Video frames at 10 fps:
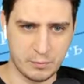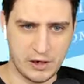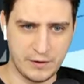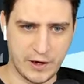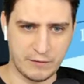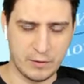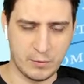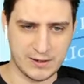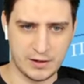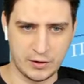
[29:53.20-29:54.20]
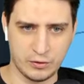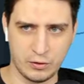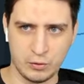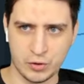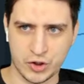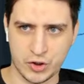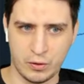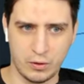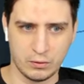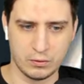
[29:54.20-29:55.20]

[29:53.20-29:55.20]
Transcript: оливковое масло одно и ушел.